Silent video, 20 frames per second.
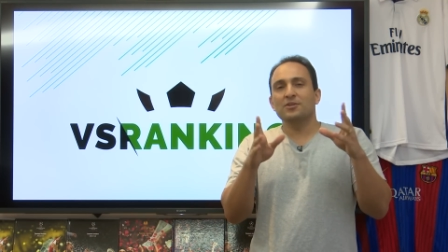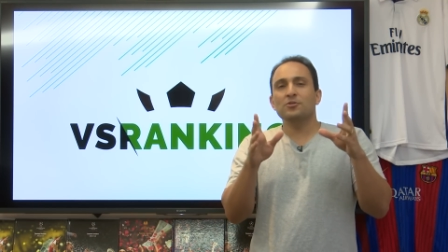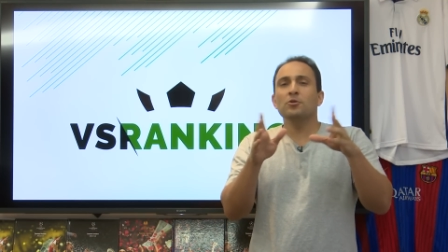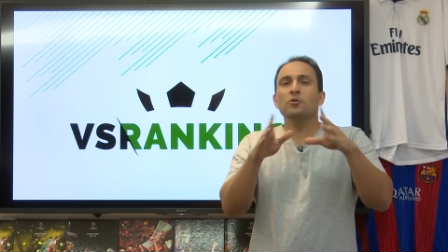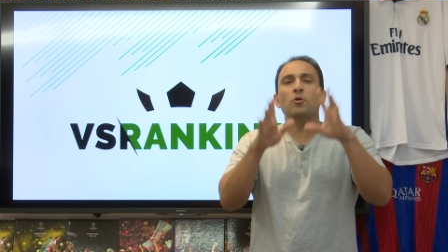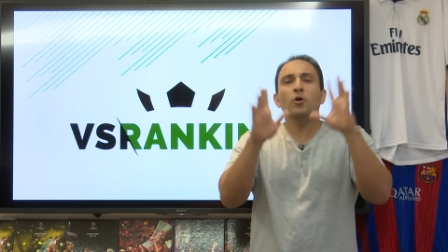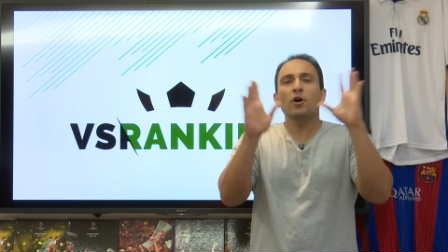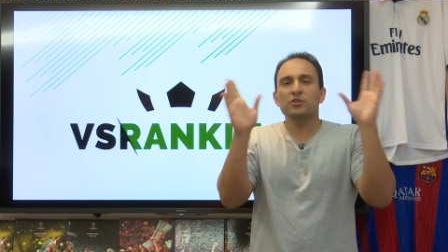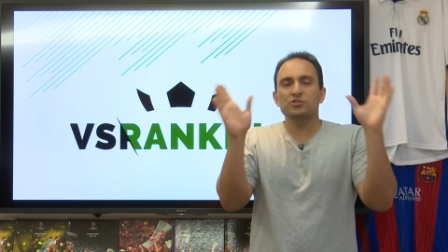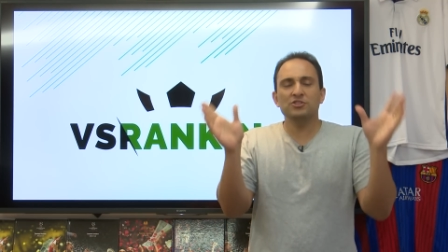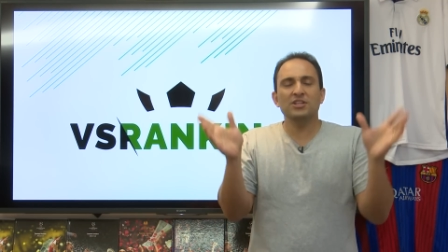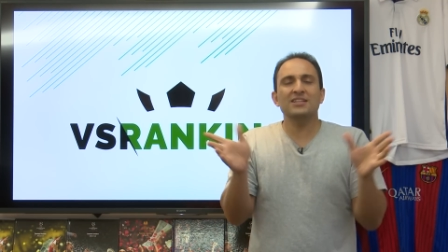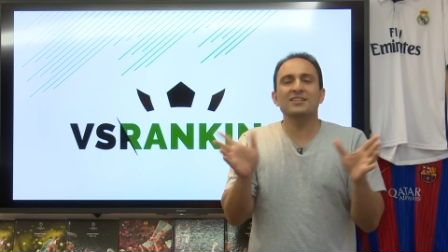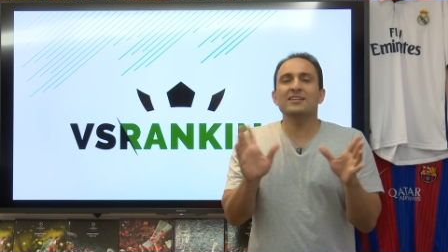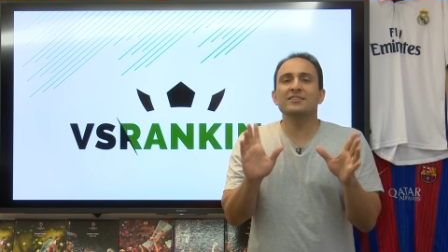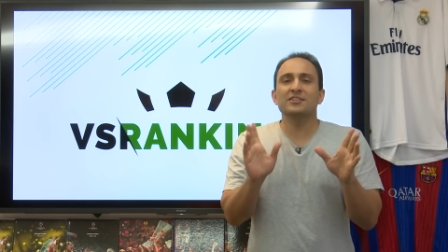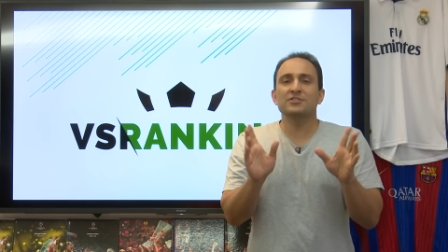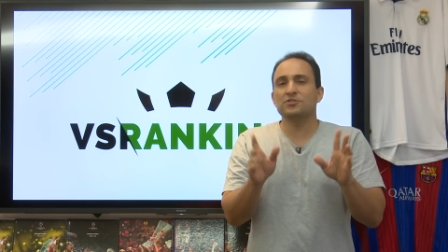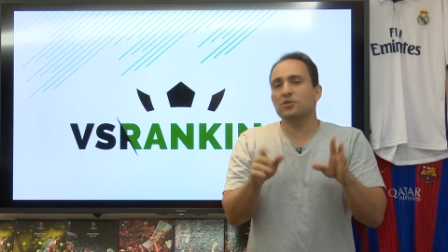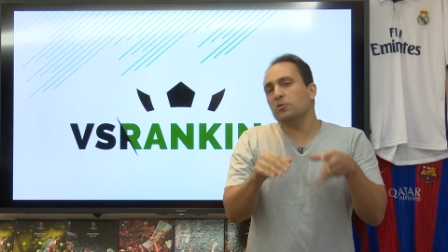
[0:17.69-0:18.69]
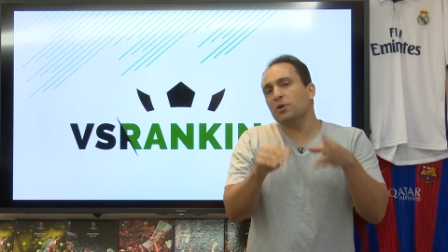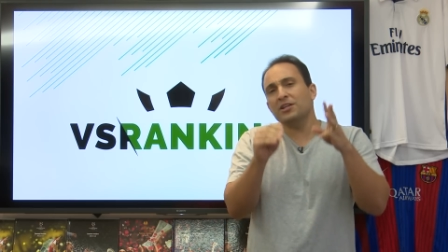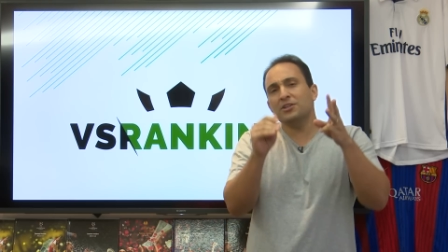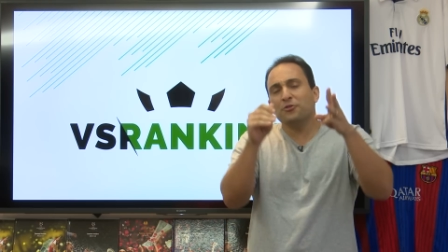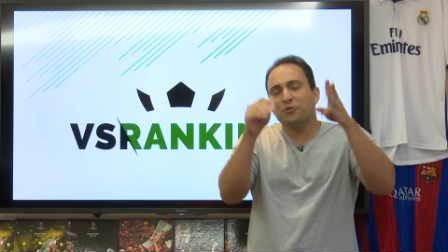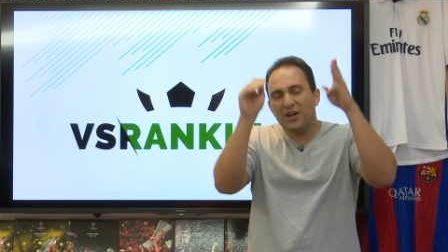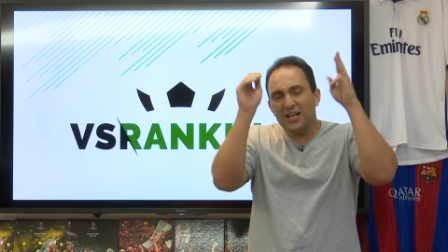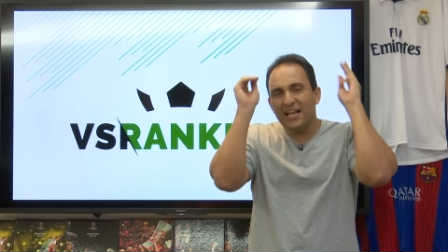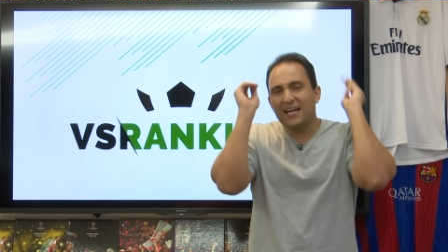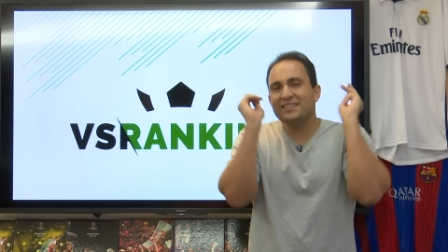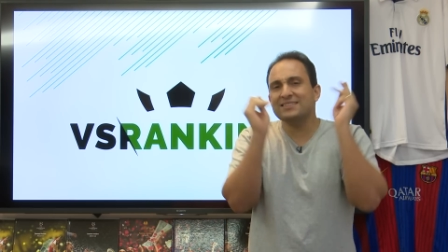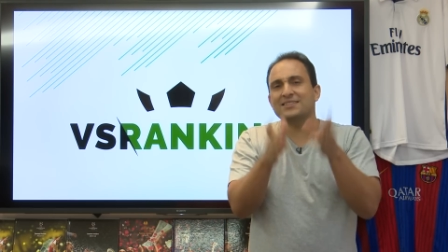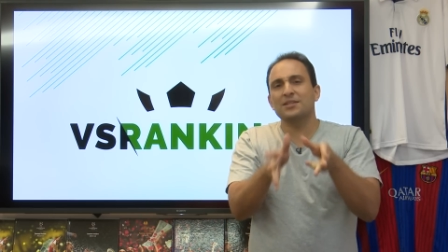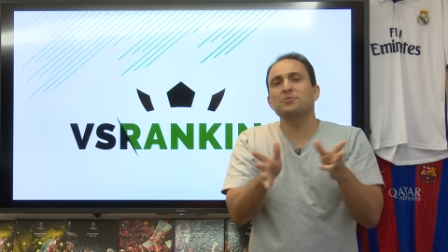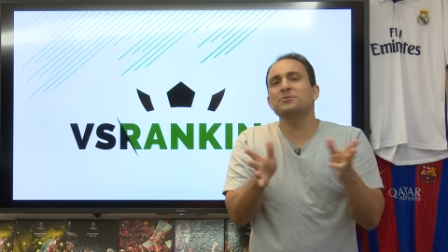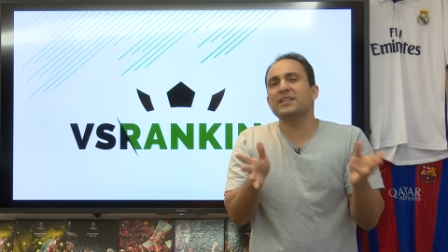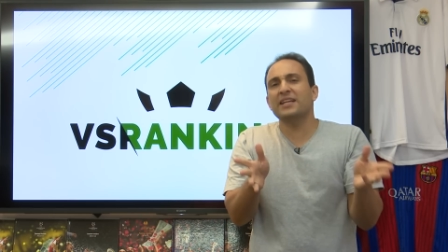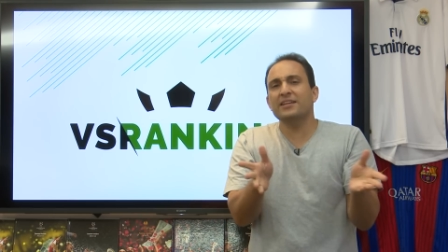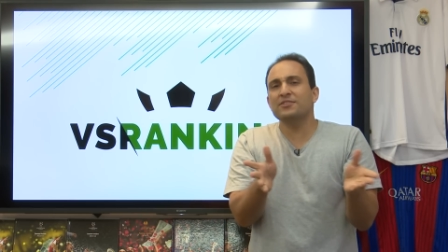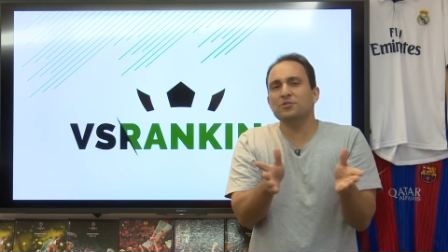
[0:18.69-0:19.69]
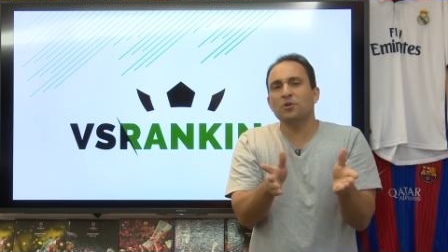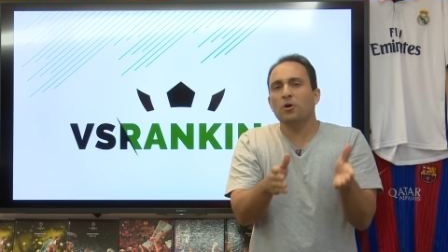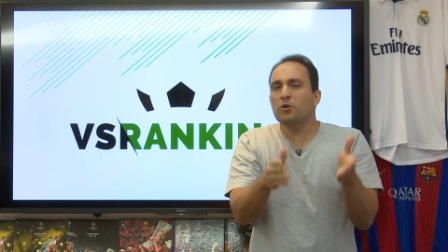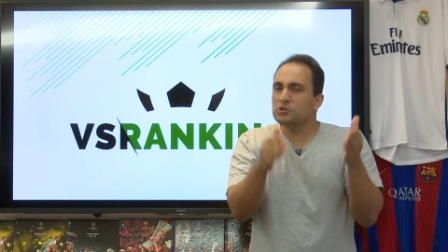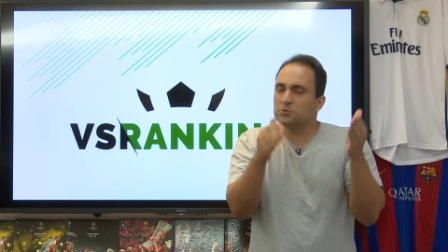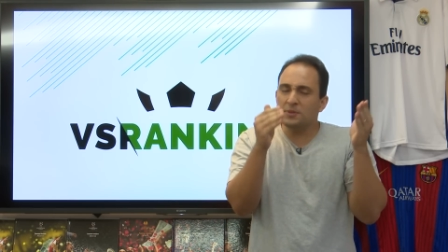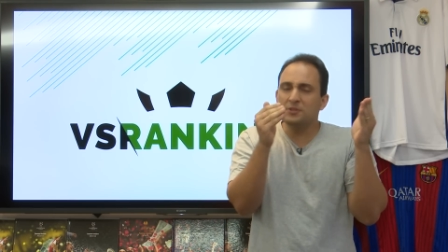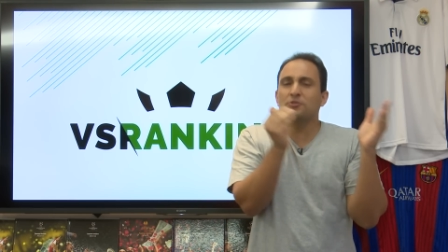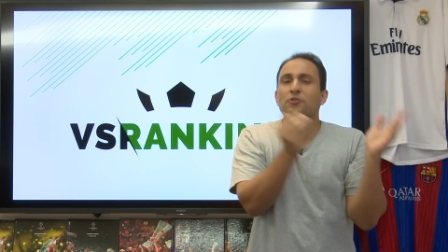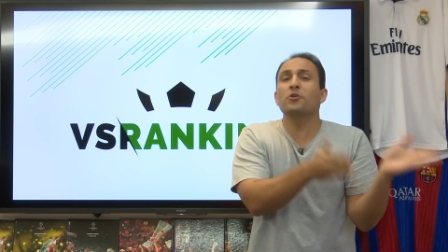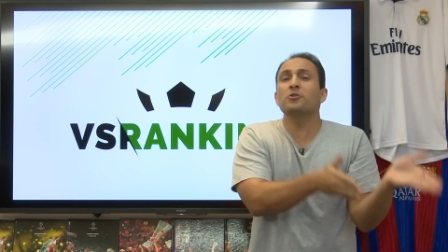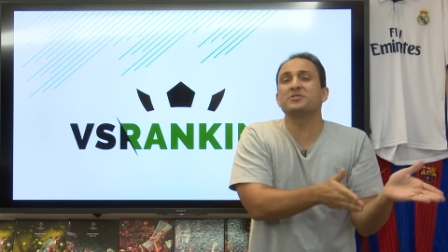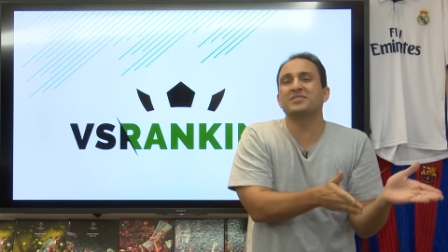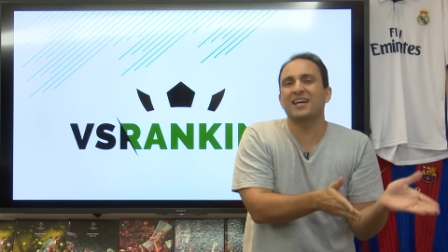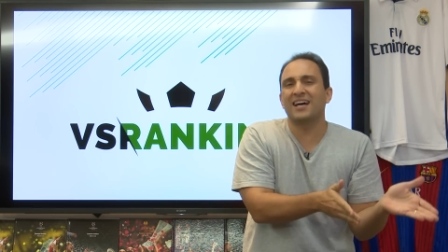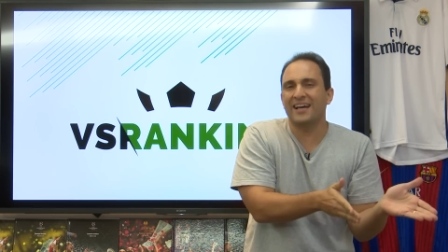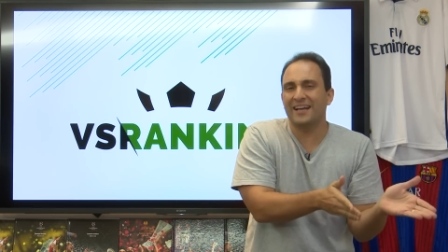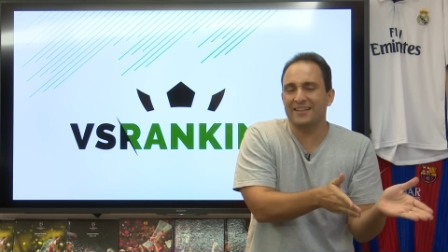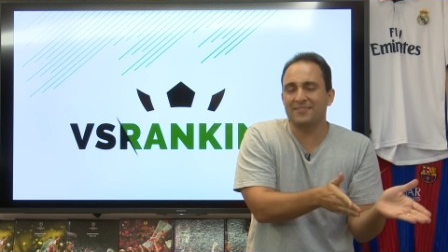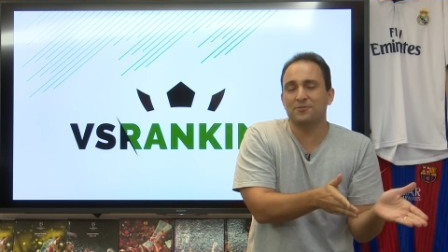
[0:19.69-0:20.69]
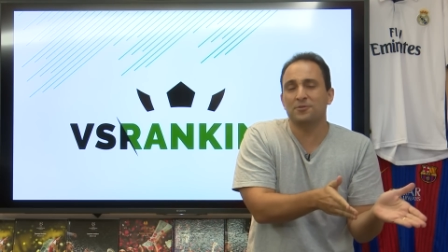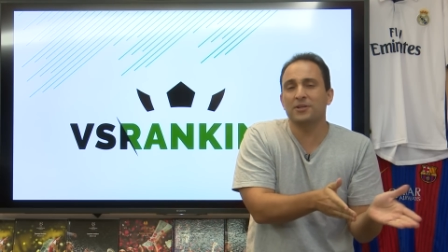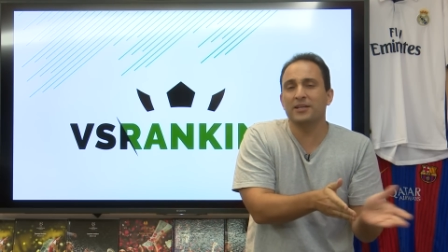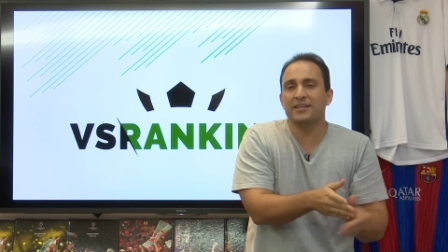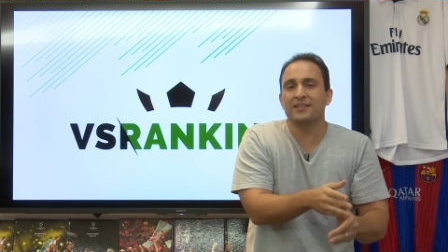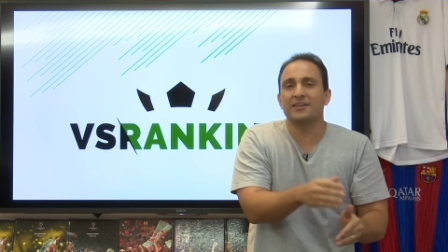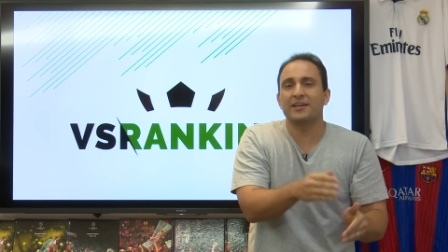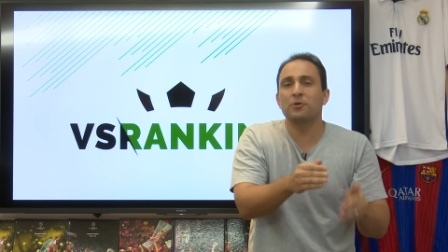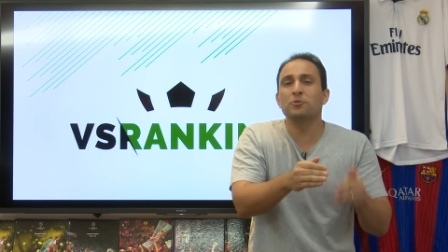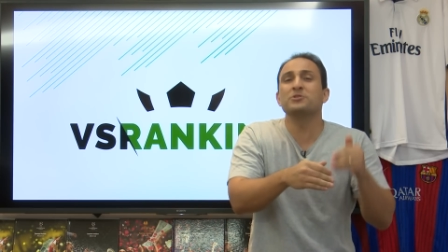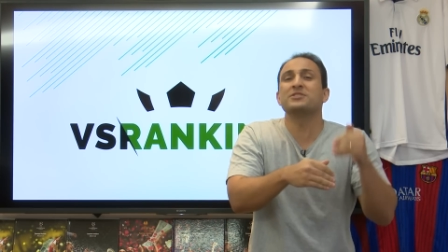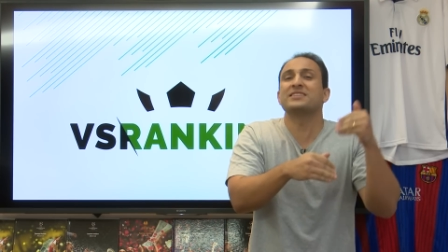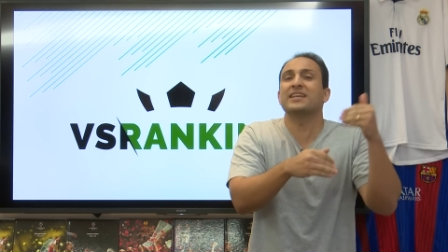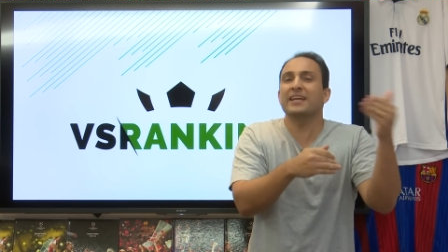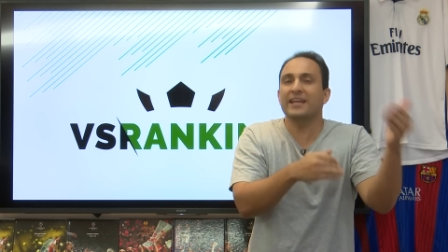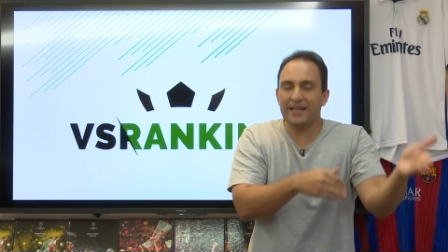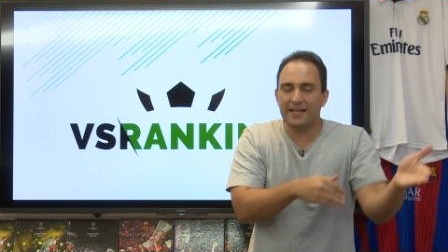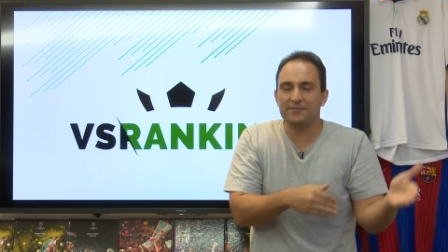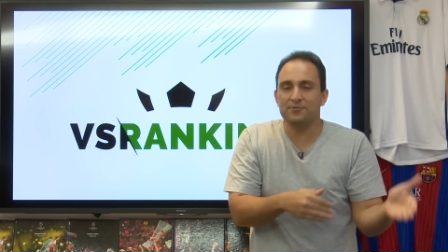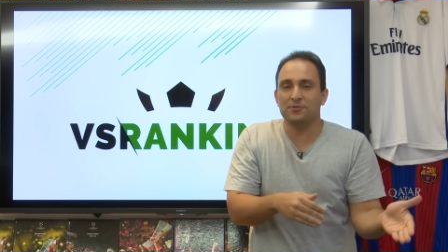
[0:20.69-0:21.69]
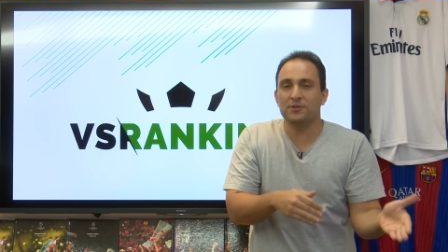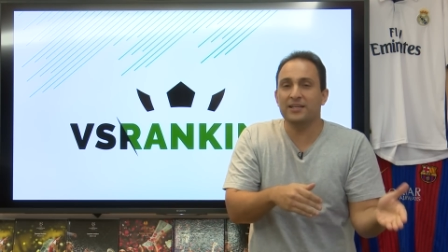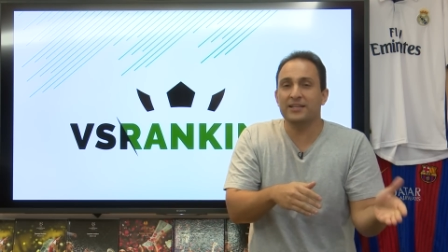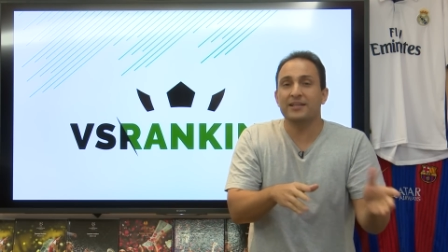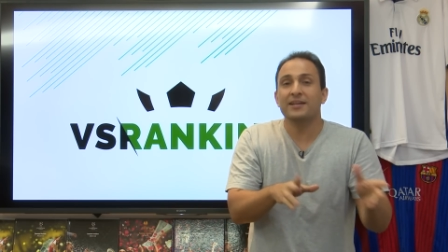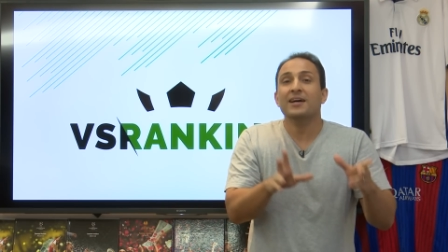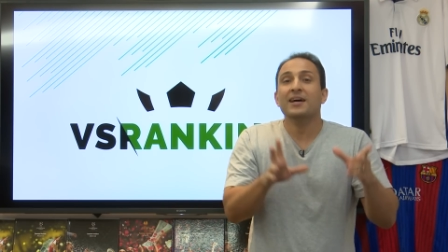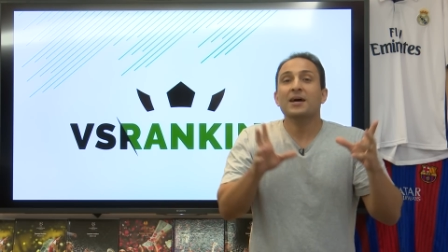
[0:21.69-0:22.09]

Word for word: Eu não gosto nada disso. Eu gosto de falar que são três gols, mas vou usar hat-trick, usei hat-trick